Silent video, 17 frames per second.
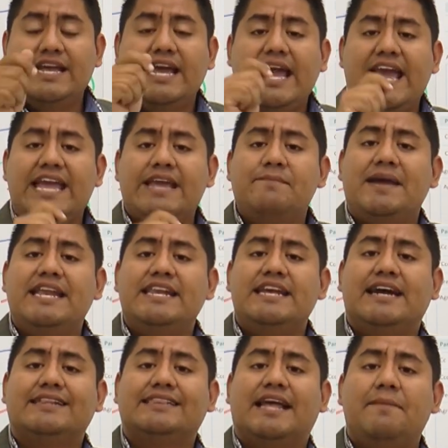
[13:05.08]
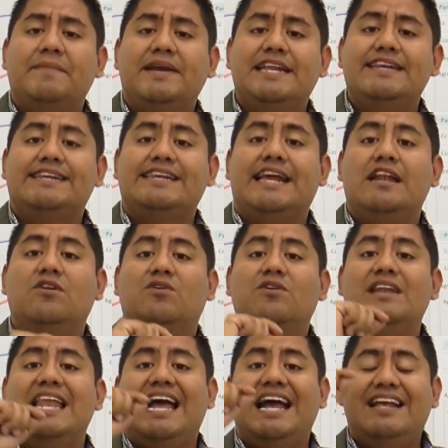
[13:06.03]
e inmediatamente lo
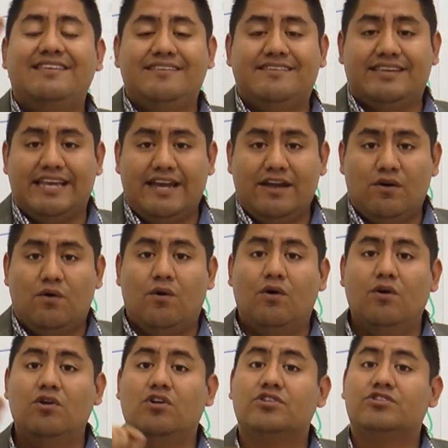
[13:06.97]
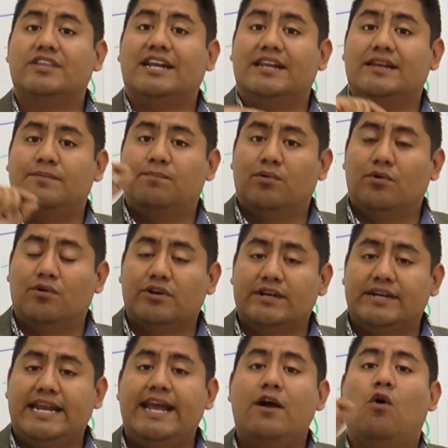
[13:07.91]
lance o lo
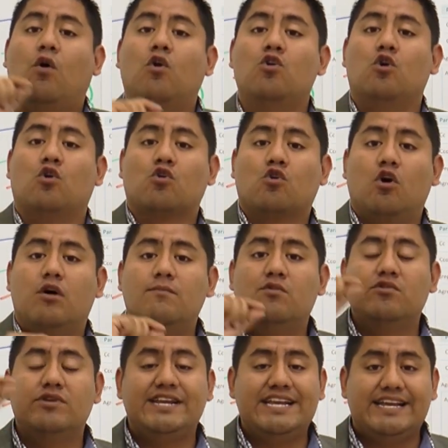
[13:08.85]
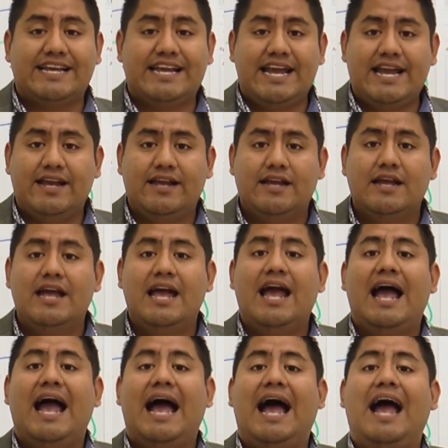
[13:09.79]
transporte o lo comunique
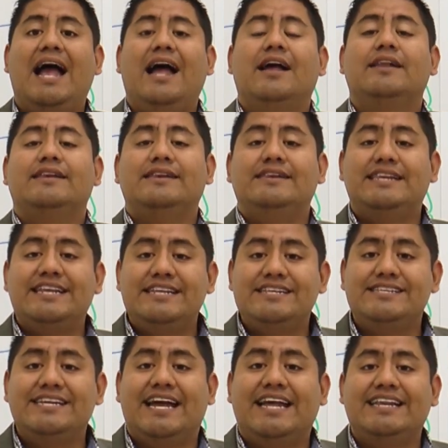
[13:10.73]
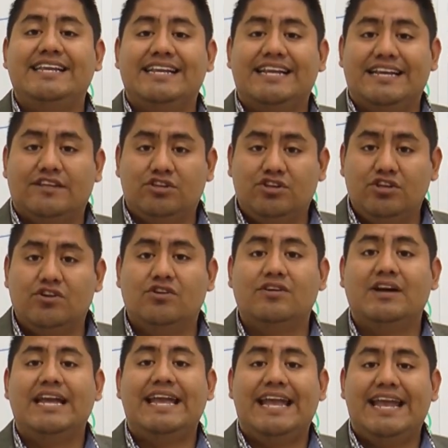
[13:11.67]
a dicha
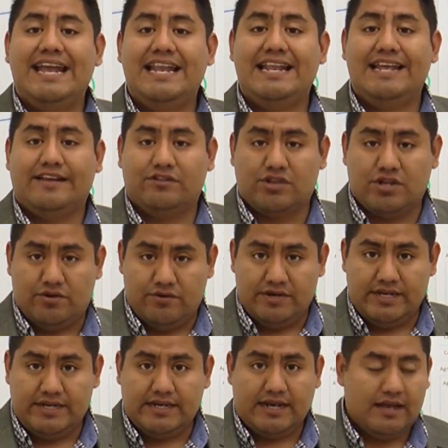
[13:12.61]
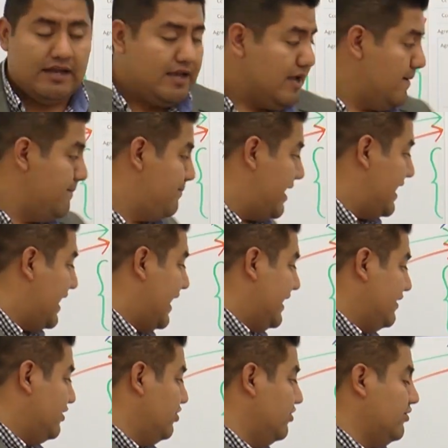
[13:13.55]
dirección electrónica. Para
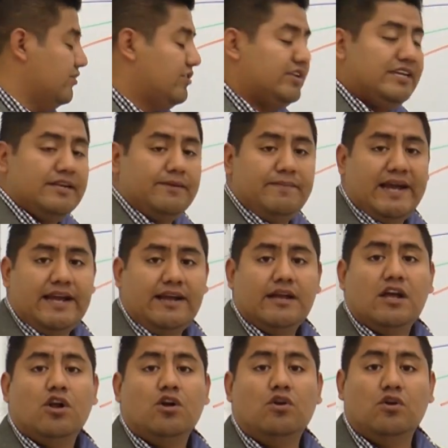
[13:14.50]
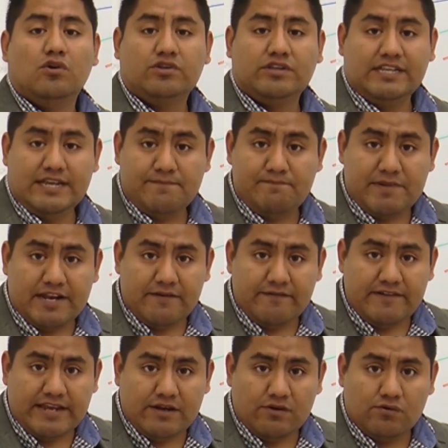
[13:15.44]
eso nos sirven los
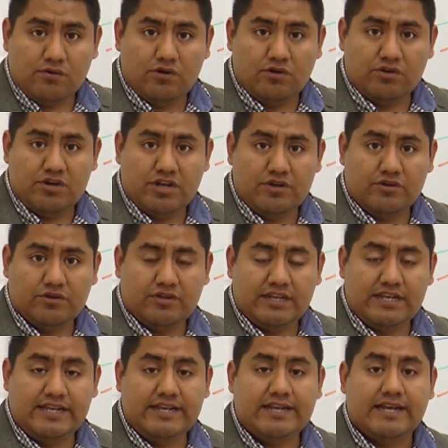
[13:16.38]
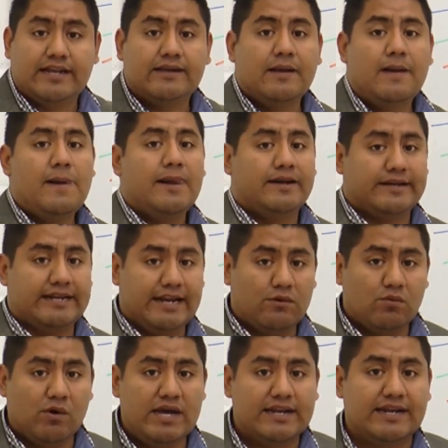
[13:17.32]
hipervínculos, niños y niñas.
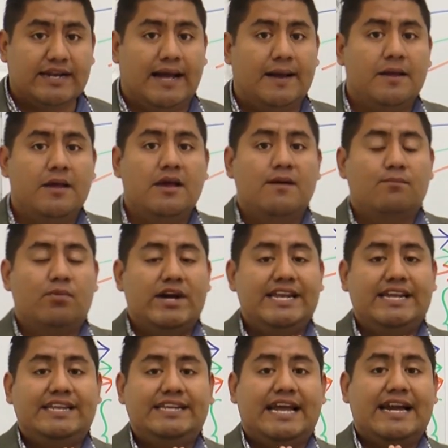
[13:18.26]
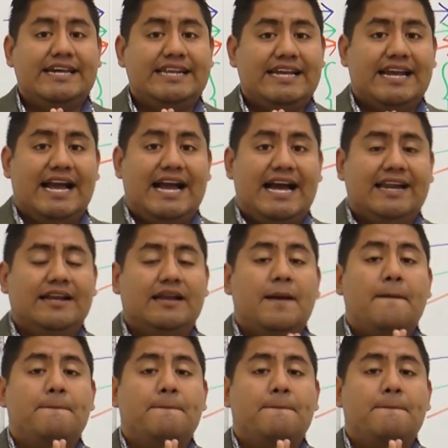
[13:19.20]
Recuerda, puedes agregar